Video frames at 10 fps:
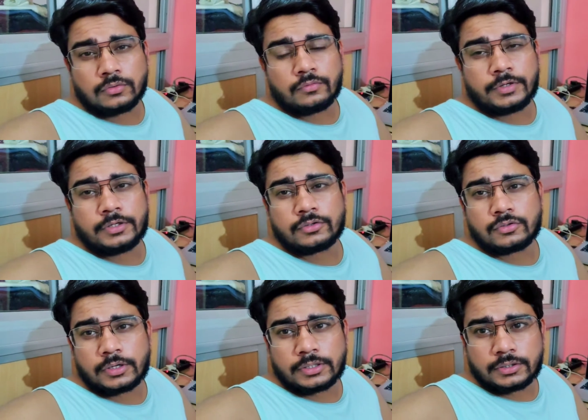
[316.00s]
वीडियो
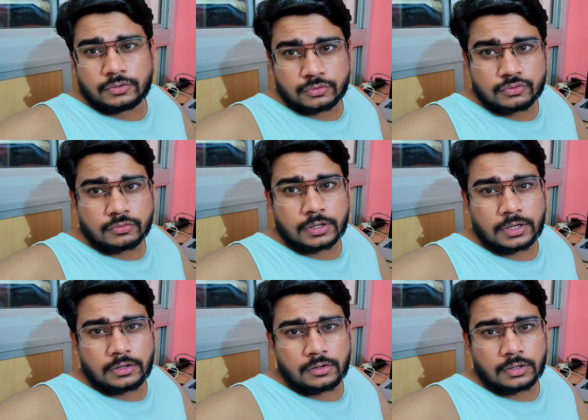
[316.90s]
तो एडिट हो चुका
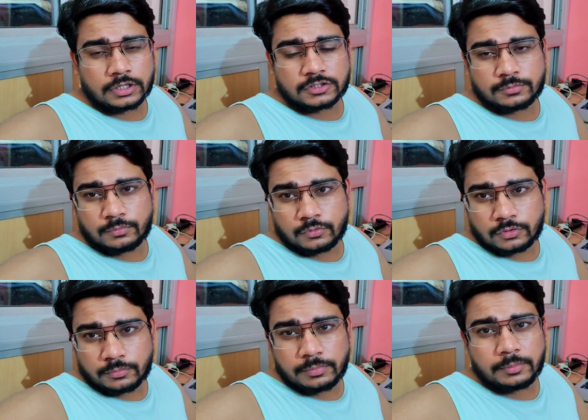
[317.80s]
है और
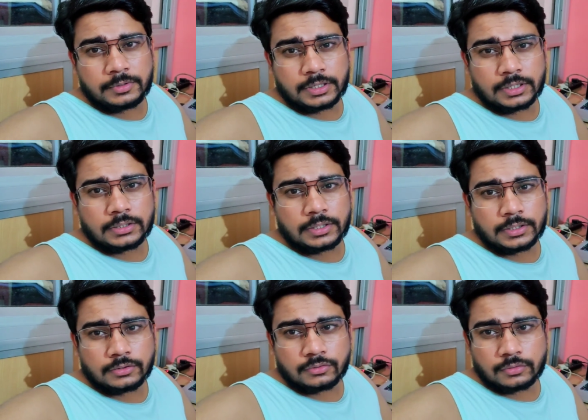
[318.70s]
एक्सपोर्ट में भी डाल दिया है
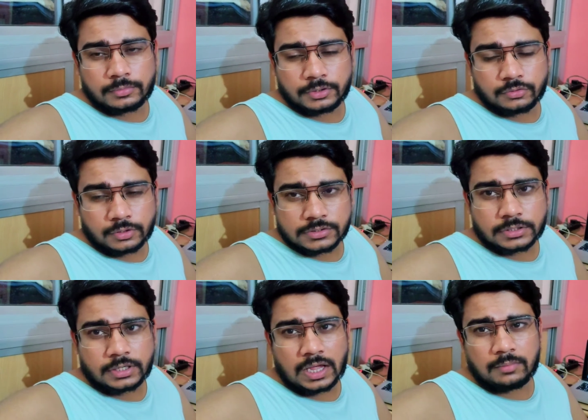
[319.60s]
तो अभी थोड़ा सा
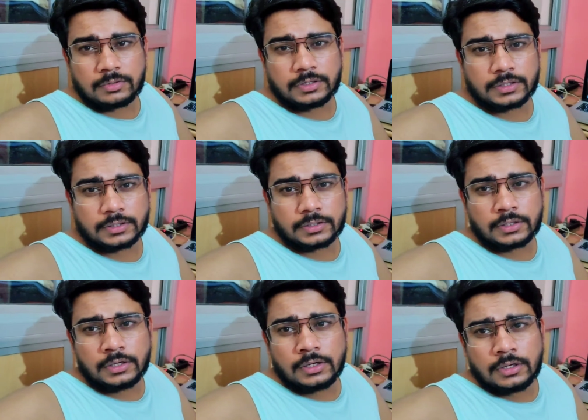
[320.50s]
टाइम ले रहा है
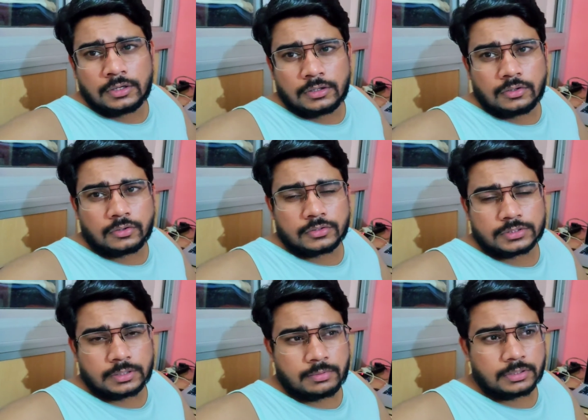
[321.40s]
और
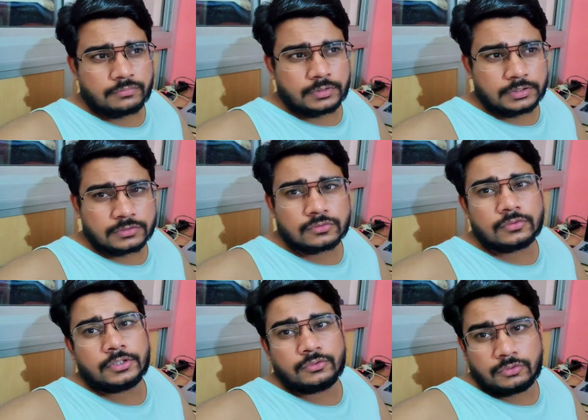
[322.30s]
उसके बाद फिर इसको
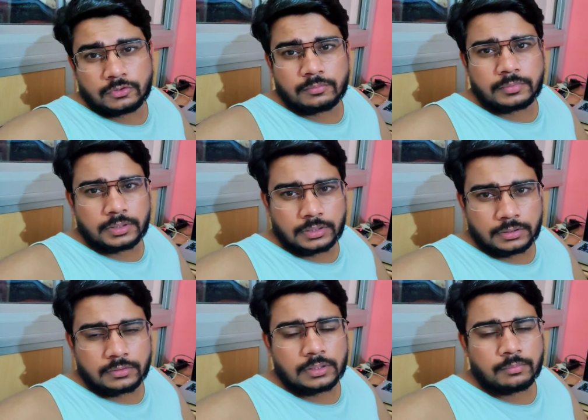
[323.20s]
यूट्यूब
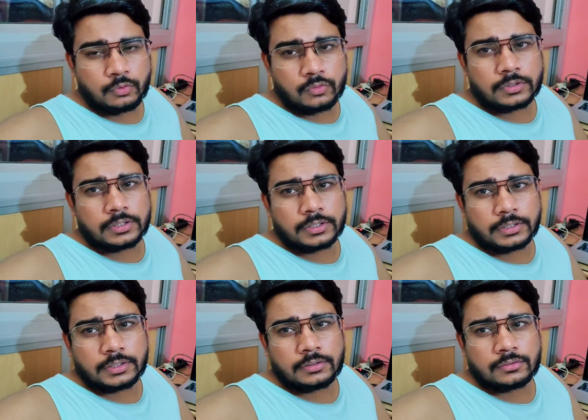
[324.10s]
में अपलोड
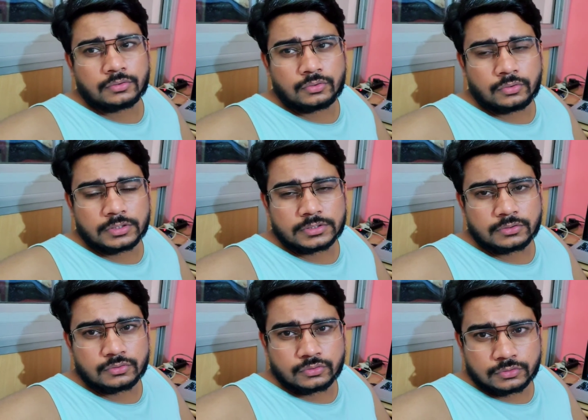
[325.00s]
करेंगे थोड़ा सा
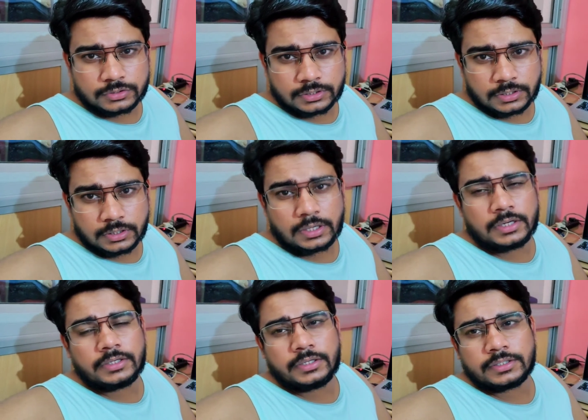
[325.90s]
कुछ कुछ
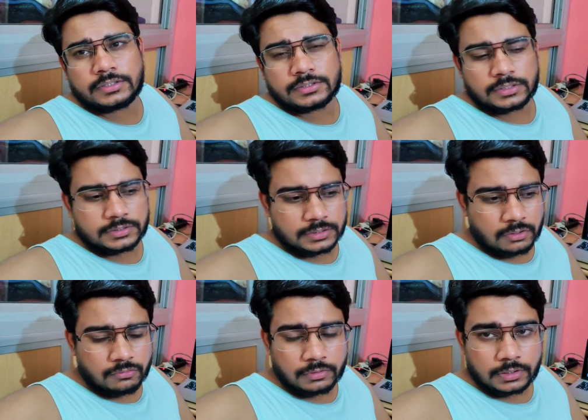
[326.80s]
एडिटिंग जैसे कि
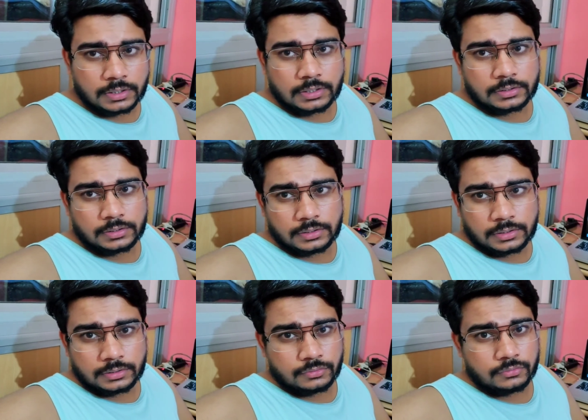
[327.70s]
साउंड वगैरह ऐड करना
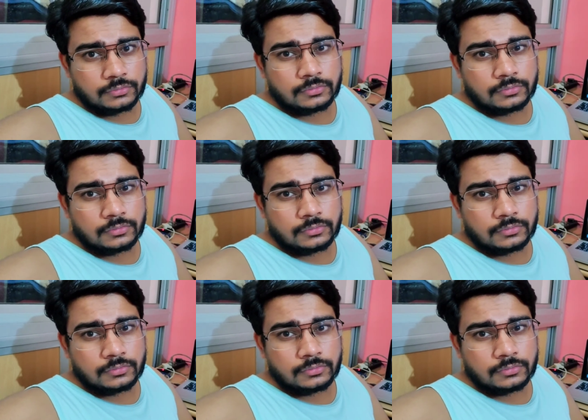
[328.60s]
है तो